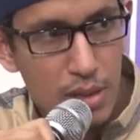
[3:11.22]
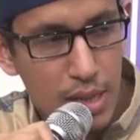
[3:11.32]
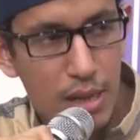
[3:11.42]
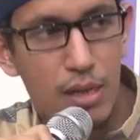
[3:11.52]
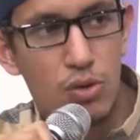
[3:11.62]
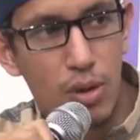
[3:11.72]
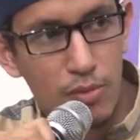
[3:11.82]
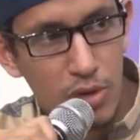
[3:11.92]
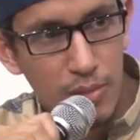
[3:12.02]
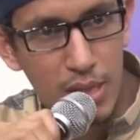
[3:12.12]
ya
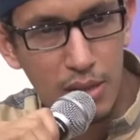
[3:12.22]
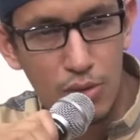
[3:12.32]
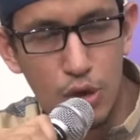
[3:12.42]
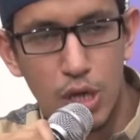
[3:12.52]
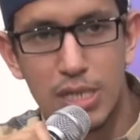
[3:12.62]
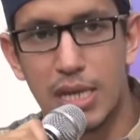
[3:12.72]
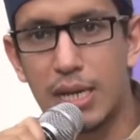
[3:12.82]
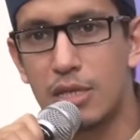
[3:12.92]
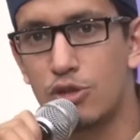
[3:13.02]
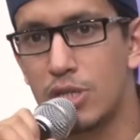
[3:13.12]
25 tahun
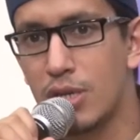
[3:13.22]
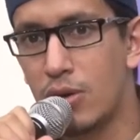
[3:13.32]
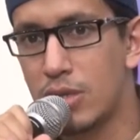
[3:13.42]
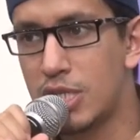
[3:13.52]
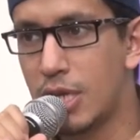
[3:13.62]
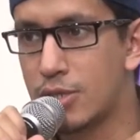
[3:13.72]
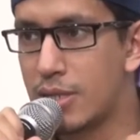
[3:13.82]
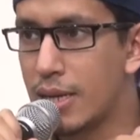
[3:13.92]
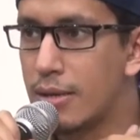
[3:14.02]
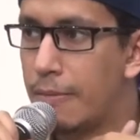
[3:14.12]
saat itu Siti Khadijah
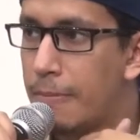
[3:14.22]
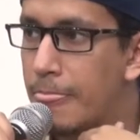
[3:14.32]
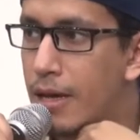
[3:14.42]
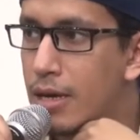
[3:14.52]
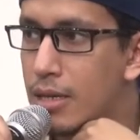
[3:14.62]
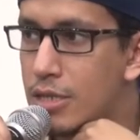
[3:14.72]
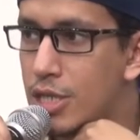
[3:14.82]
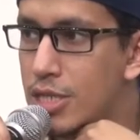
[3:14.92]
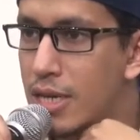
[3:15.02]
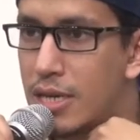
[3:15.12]
sedang eh,
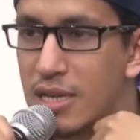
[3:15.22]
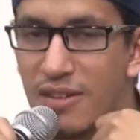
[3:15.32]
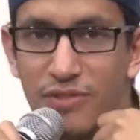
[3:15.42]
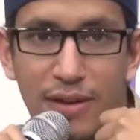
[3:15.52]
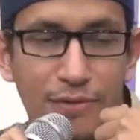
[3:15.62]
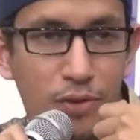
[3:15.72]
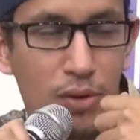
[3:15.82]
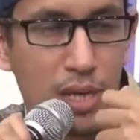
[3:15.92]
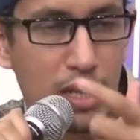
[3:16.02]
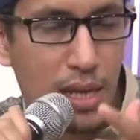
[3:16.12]
dijadikan
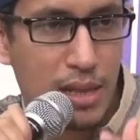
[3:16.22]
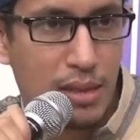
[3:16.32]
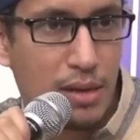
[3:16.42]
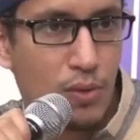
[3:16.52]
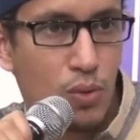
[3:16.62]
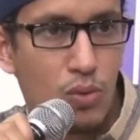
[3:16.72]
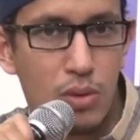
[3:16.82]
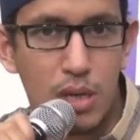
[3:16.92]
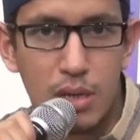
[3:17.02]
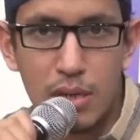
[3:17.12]
favorit
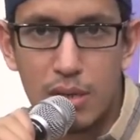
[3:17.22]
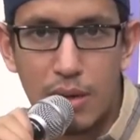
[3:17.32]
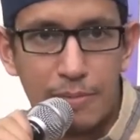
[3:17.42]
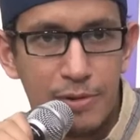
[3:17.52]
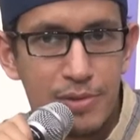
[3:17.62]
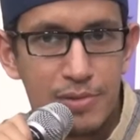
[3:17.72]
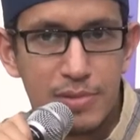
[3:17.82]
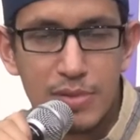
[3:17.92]
atau uh, apa ya